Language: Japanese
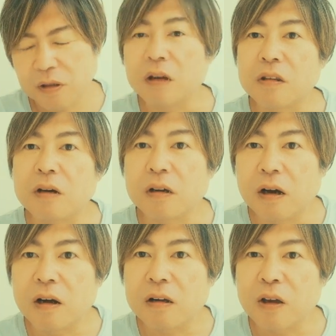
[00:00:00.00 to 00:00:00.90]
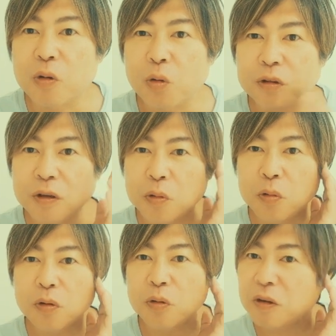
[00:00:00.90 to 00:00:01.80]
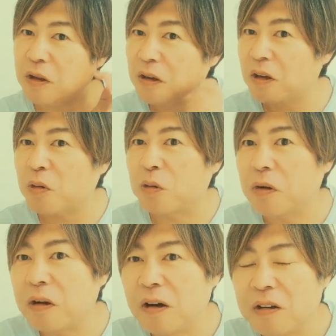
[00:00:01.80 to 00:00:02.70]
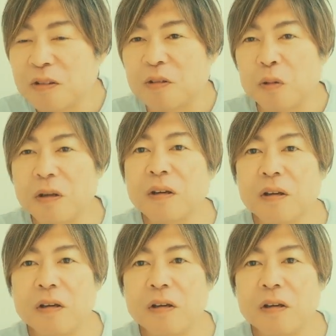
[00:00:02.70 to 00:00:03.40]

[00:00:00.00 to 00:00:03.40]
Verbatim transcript: なあちゃんが結婚したところで、これ電撃婚ではないですよね。